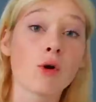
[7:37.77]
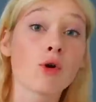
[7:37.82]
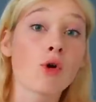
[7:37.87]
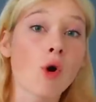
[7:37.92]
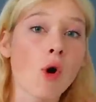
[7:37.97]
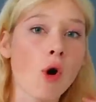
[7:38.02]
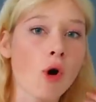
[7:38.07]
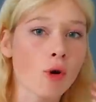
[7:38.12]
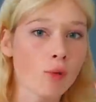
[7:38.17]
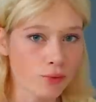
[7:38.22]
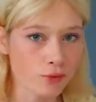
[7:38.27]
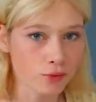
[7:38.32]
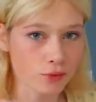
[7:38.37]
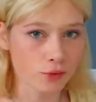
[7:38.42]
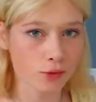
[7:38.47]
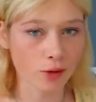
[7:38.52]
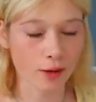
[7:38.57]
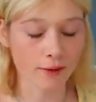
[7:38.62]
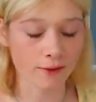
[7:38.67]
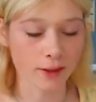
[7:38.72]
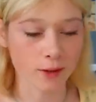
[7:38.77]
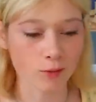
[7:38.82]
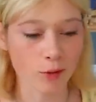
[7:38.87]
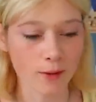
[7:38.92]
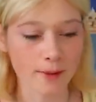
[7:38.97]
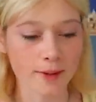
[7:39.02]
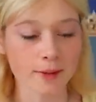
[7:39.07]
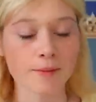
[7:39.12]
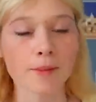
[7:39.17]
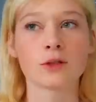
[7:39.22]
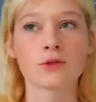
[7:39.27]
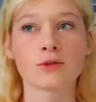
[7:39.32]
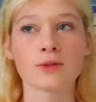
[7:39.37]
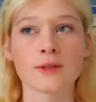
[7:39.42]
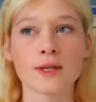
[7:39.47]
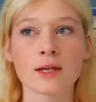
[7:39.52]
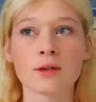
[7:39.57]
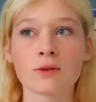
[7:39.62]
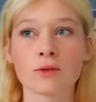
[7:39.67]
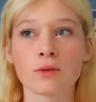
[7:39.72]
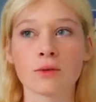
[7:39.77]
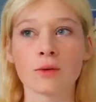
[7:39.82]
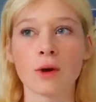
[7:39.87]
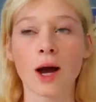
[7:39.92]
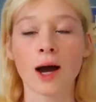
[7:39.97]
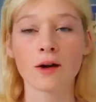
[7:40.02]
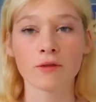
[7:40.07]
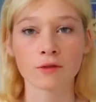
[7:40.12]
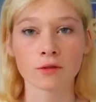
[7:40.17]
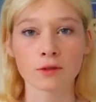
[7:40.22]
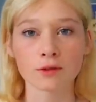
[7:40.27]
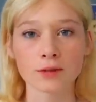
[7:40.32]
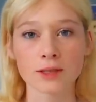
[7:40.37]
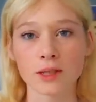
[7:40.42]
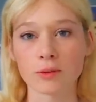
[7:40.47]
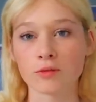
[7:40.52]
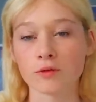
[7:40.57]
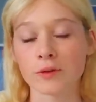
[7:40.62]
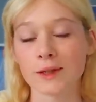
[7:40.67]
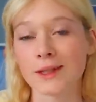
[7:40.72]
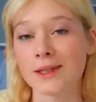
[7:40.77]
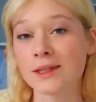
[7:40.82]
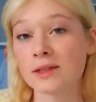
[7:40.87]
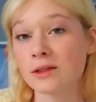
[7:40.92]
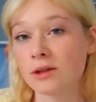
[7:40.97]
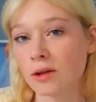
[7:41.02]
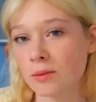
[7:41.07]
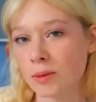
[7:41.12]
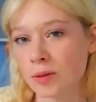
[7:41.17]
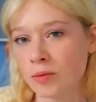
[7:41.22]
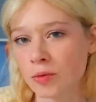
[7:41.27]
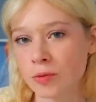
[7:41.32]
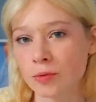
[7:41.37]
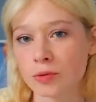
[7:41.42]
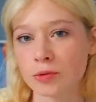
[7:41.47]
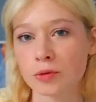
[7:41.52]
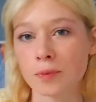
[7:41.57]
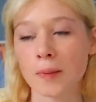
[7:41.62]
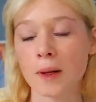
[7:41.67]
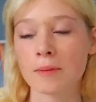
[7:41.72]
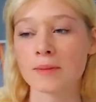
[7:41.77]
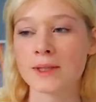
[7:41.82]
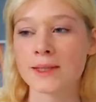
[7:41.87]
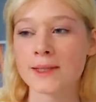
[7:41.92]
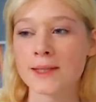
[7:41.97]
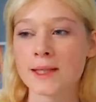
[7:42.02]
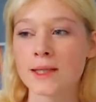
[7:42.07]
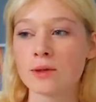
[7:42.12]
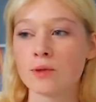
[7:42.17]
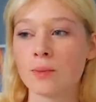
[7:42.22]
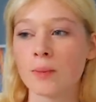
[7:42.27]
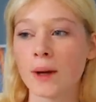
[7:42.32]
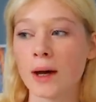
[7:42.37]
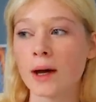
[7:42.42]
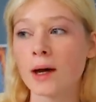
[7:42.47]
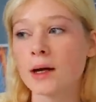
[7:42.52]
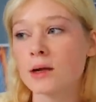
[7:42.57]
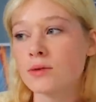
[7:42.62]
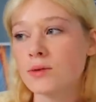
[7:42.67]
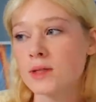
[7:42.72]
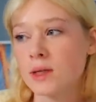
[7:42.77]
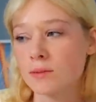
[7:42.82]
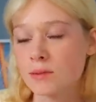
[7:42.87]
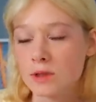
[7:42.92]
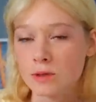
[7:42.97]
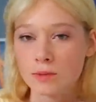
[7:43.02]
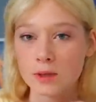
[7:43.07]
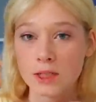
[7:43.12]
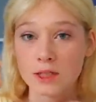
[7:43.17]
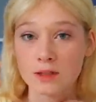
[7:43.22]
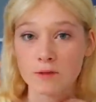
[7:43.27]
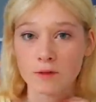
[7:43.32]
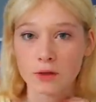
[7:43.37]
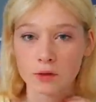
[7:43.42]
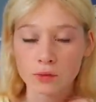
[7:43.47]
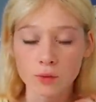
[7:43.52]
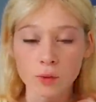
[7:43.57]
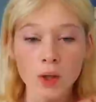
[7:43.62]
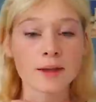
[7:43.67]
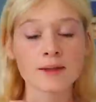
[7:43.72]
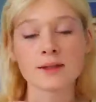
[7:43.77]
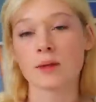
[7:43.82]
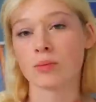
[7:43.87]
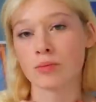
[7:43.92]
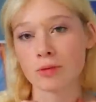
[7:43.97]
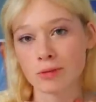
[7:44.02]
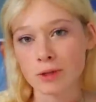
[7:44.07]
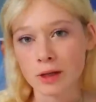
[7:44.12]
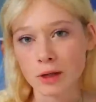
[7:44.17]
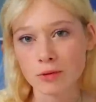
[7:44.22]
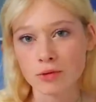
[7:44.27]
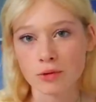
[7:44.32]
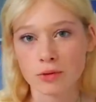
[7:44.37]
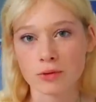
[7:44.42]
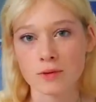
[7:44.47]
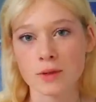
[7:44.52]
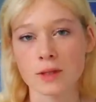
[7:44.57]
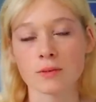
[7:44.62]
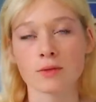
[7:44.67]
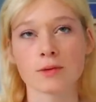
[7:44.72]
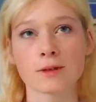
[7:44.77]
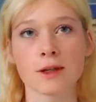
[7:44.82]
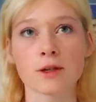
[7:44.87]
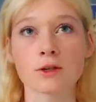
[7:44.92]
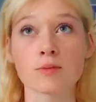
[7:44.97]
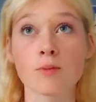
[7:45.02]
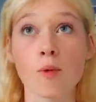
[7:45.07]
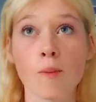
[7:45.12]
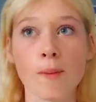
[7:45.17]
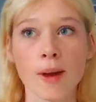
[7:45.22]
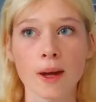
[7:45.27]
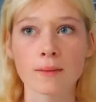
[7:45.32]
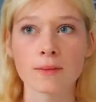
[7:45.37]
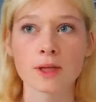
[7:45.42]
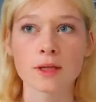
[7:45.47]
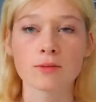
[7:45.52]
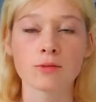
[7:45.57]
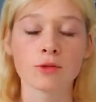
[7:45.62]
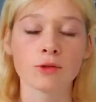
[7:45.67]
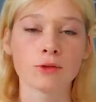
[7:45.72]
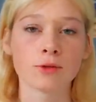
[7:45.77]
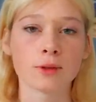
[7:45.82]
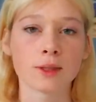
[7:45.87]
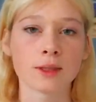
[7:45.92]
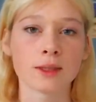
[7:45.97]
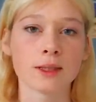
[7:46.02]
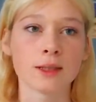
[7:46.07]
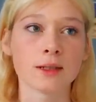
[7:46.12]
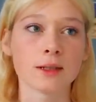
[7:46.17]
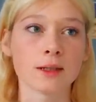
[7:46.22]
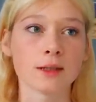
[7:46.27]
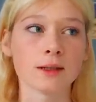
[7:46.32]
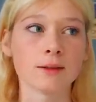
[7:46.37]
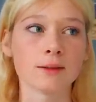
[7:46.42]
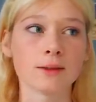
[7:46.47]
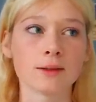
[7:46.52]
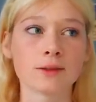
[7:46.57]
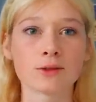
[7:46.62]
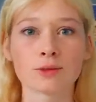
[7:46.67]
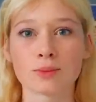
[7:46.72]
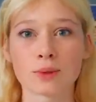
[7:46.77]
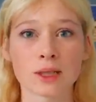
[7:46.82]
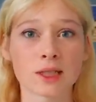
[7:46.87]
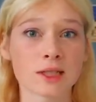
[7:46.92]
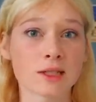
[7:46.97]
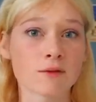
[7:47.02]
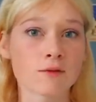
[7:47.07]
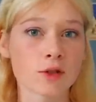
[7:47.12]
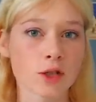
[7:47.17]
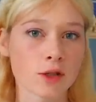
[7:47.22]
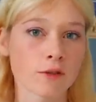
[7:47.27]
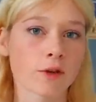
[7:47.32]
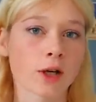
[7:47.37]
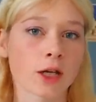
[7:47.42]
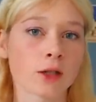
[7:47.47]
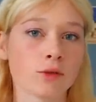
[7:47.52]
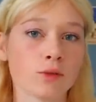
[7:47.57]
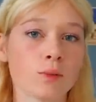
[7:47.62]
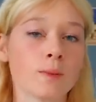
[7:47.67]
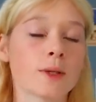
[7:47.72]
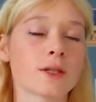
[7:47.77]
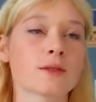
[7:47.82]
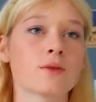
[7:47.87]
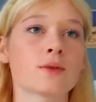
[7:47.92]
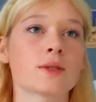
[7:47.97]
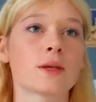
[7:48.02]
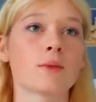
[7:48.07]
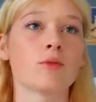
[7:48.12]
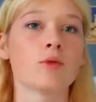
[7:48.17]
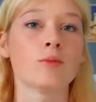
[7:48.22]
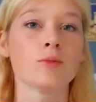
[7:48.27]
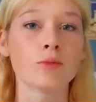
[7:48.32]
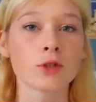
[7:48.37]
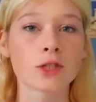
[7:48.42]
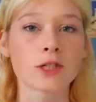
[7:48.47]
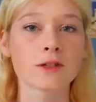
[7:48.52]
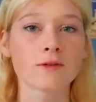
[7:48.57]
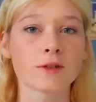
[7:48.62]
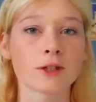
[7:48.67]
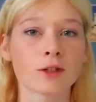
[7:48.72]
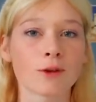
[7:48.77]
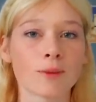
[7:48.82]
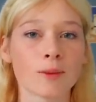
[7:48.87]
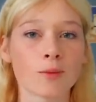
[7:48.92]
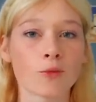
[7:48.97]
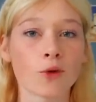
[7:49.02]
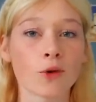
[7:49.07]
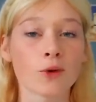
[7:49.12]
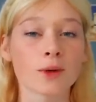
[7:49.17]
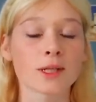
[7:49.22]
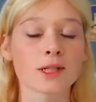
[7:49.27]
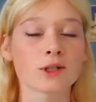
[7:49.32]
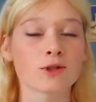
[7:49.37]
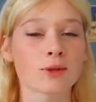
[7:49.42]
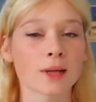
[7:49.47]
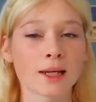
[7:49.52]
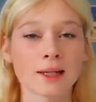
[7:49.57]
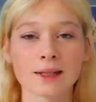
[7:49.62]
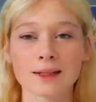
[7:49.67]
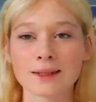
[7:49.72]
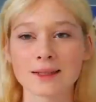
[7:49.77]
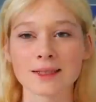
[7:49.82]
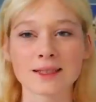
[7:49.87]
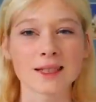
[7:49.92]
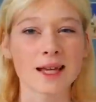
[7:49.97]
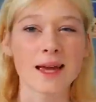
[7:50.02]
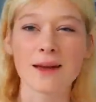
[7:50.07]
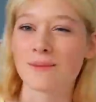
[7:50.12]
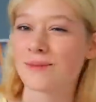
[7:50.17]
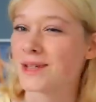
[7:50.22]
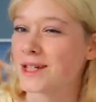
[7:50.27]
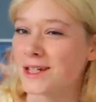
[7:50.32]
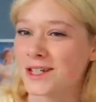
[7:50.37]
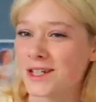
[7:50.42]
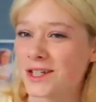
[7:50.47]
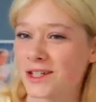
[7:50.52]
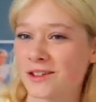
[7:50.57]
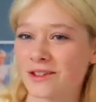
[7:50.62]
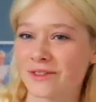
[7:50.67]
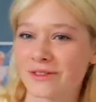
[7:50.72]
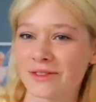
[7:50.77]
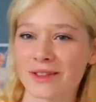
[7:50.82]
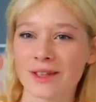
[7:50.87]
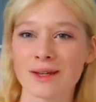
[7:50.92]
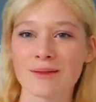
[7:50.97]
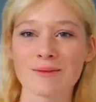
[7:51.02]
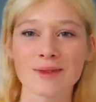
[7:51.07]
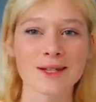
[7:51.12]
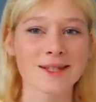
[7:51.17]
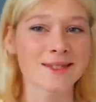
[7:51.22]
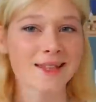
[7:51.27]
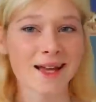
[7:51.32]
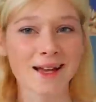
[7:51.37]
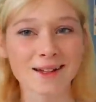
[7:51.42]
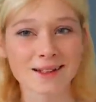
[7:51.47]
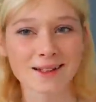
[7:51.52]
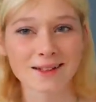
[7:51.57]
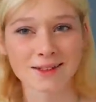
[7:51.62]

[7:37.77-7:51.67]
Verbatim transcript: encore plus dur avec moi-même. Et je sais que avant, ça pouvait énormément me culpabiliser de pas réussir mes objectifs et tout. Et c'est plus le cas aujourd'hui, c'est pour ça que je me permets de me donner des objectifs chiffrés et tout, parce que ça me motive énormément. Et je suis quelqu'un qui aime les chiffres, qui aime les stats, les